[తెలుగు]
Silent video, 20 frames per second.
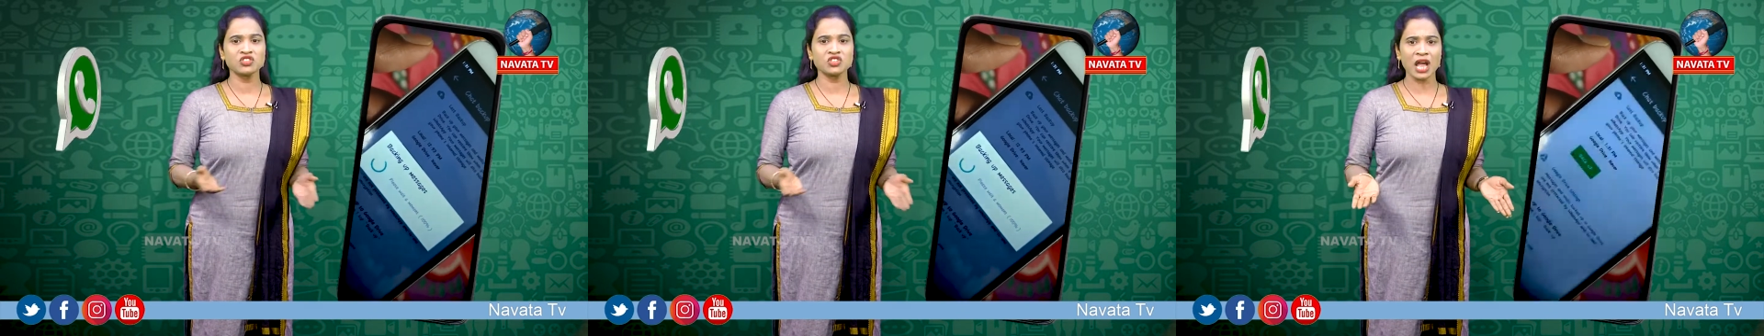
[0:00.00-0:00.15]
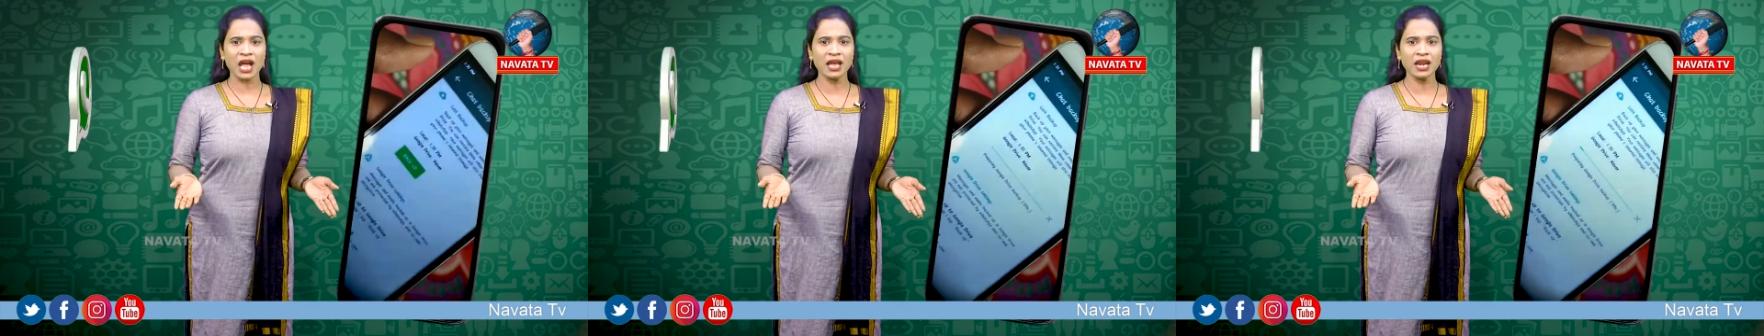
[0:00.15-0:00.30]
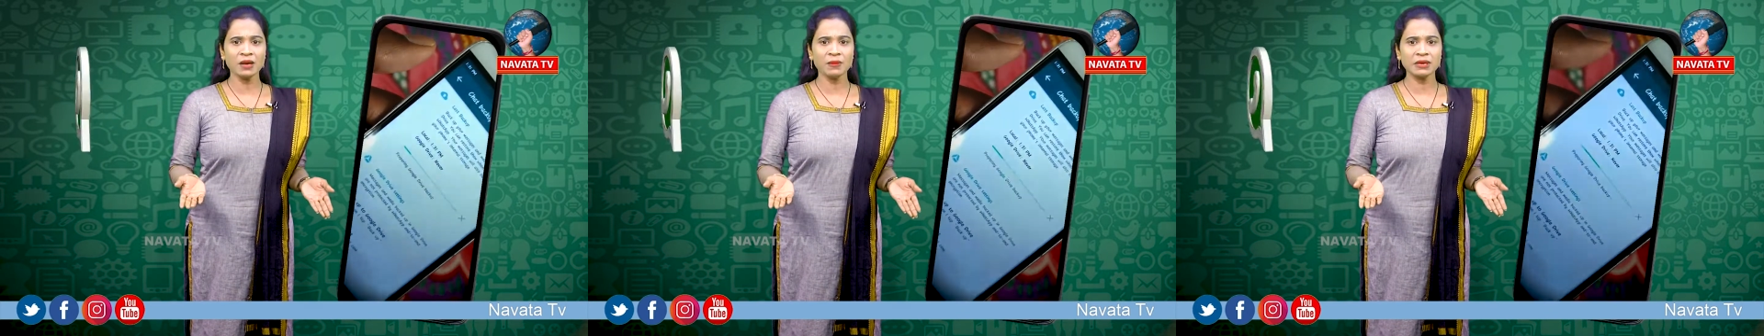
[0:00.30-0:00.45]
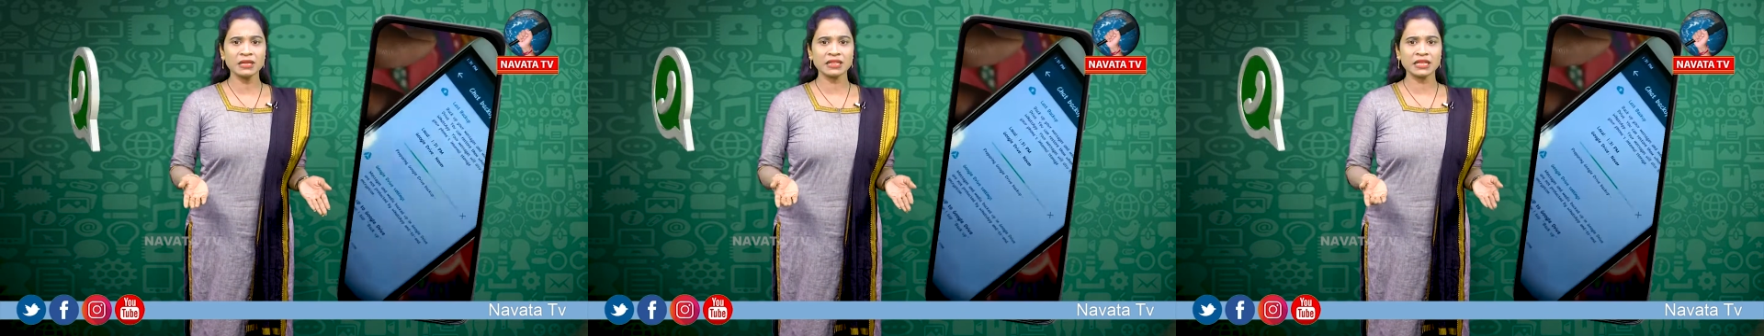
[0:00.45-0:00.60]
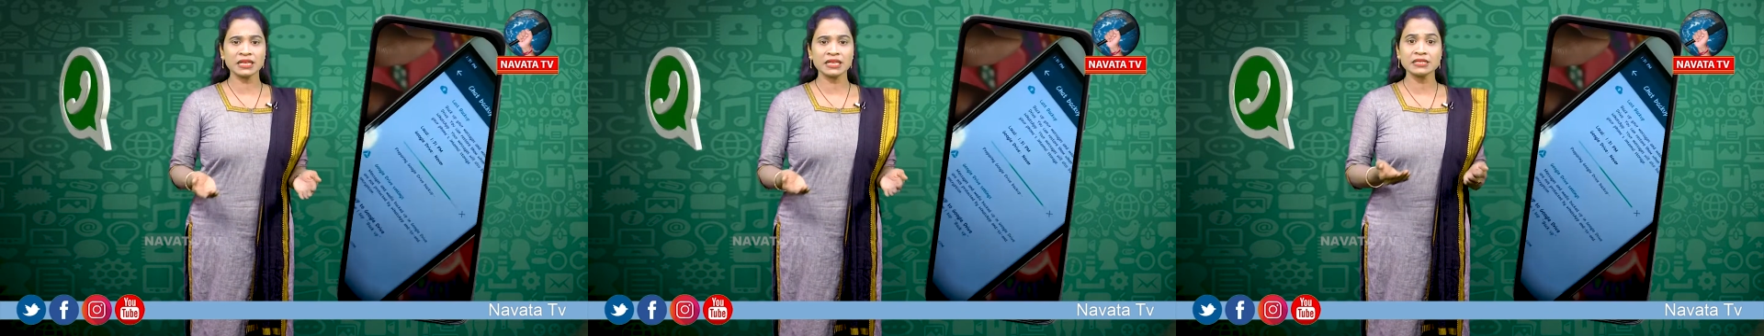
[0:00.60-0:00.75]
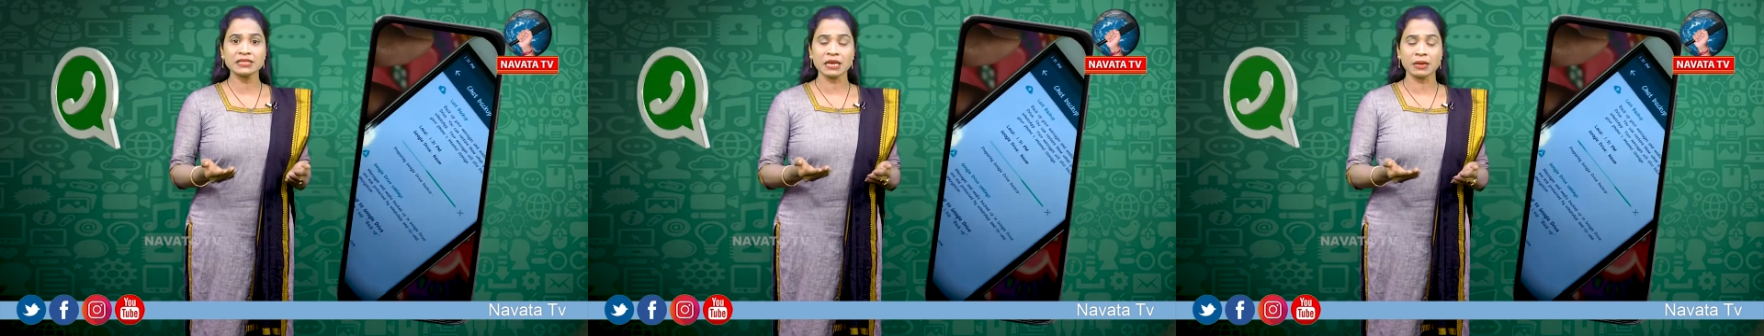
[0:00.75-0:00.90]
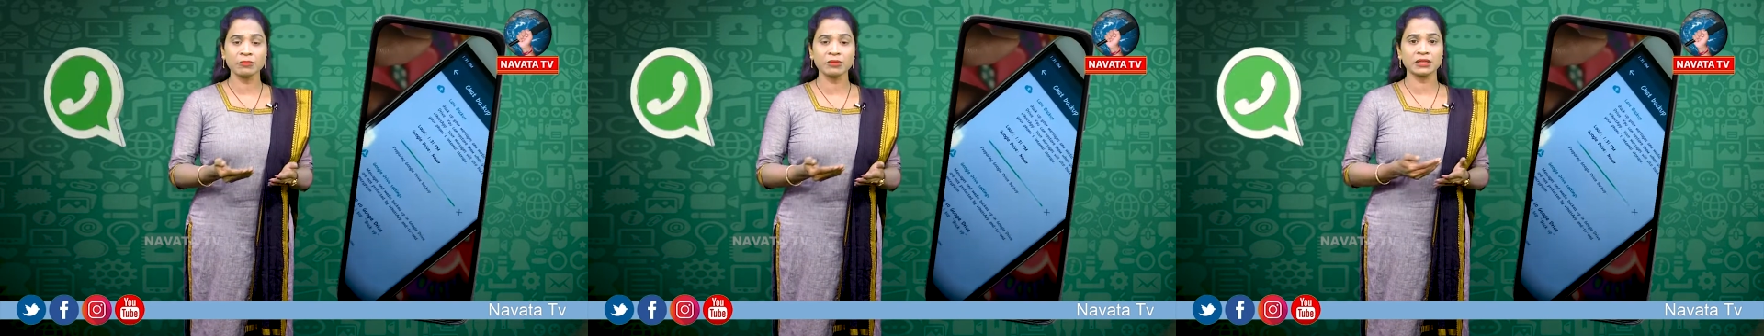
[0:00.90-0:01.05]
చాలామంది
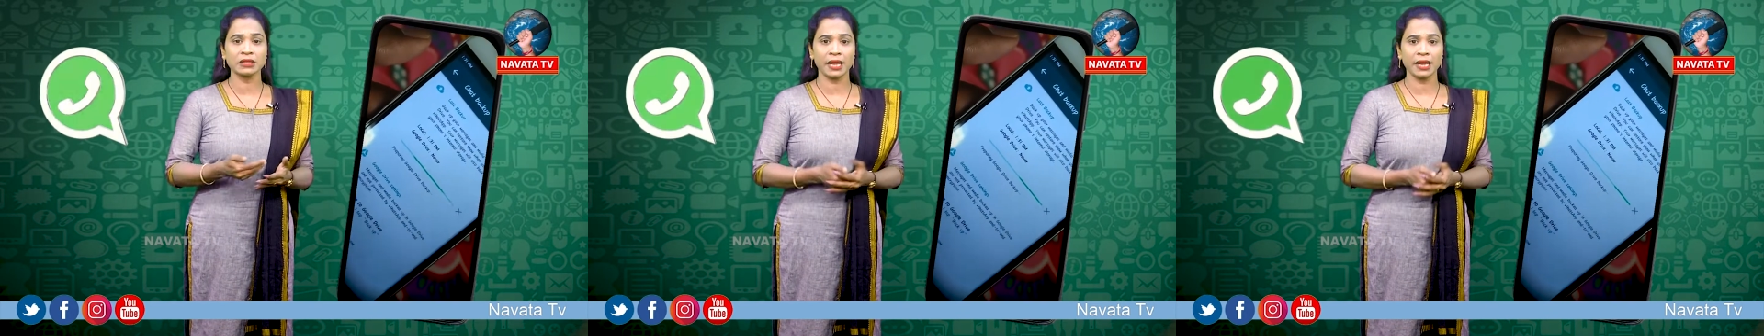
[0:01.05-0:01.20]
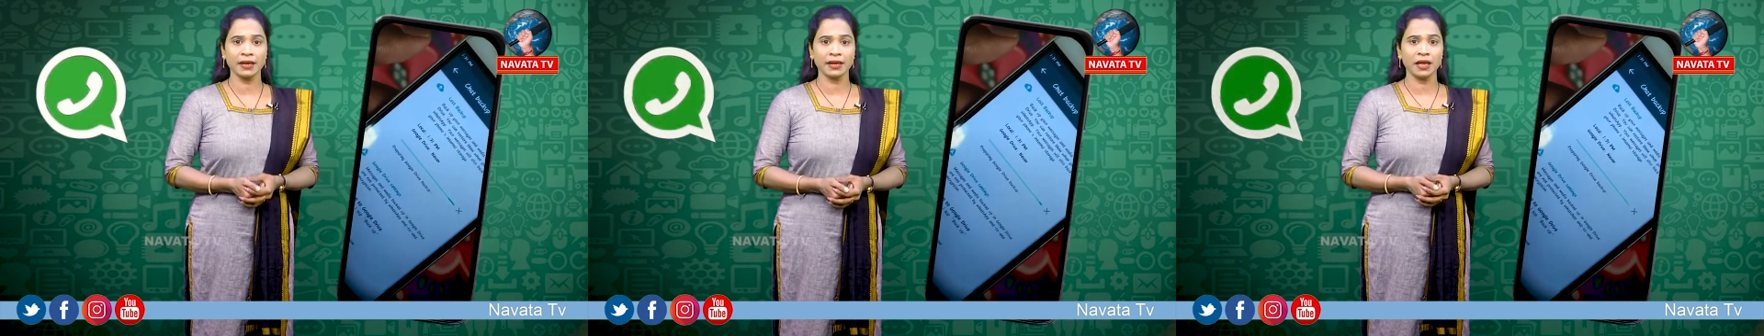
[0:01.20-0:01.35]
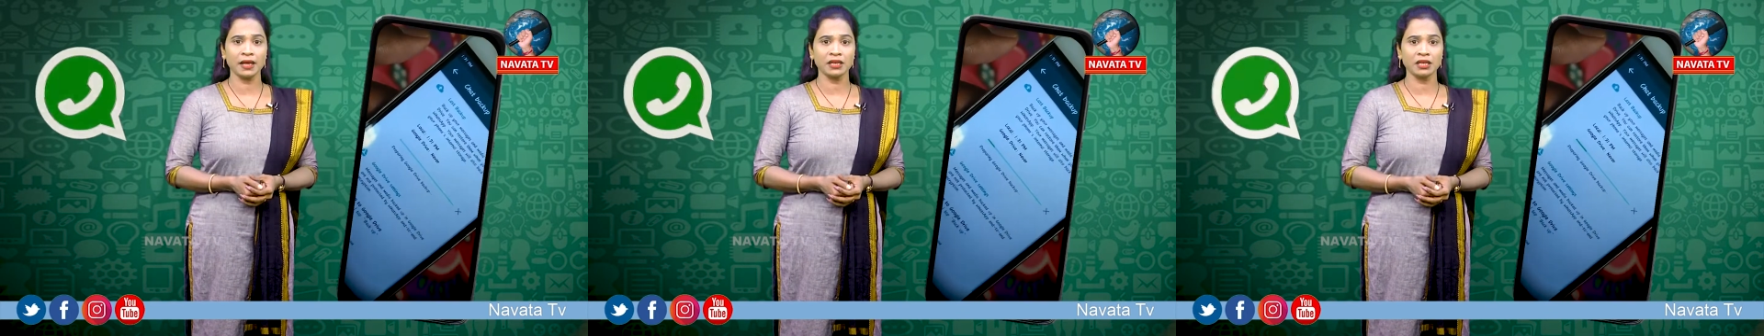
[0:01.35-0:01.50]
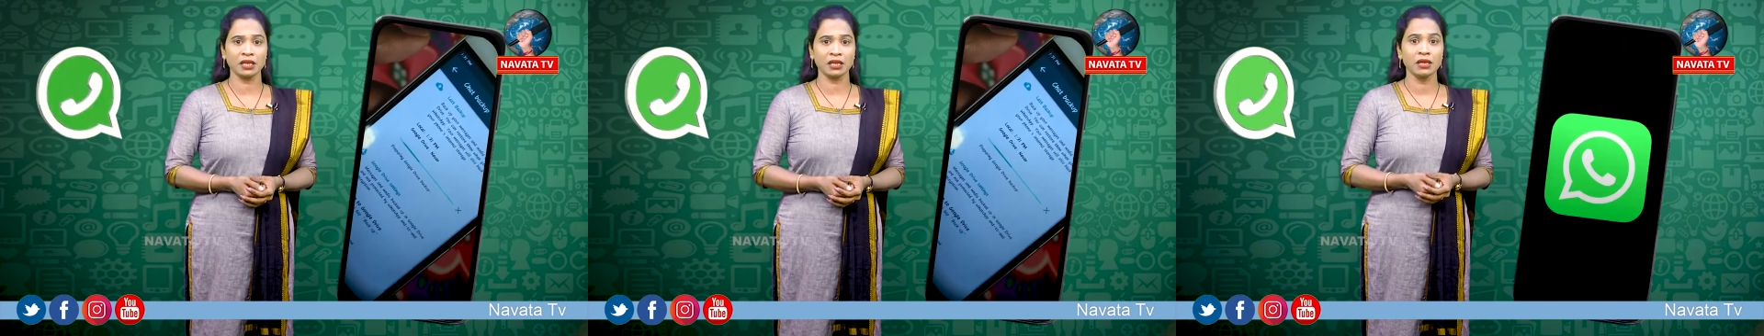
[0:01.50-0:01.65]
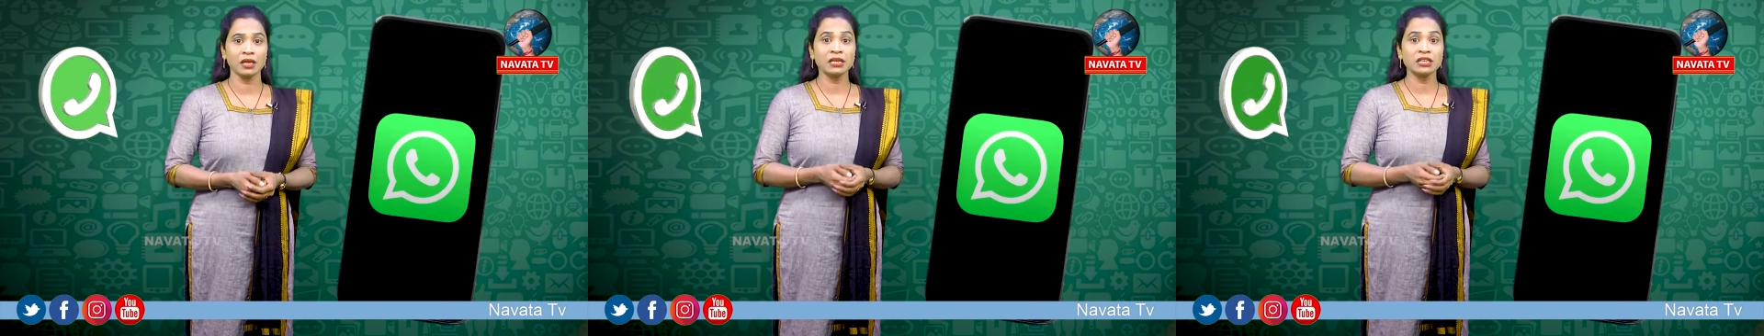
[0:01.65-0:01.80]
తమ డేటాని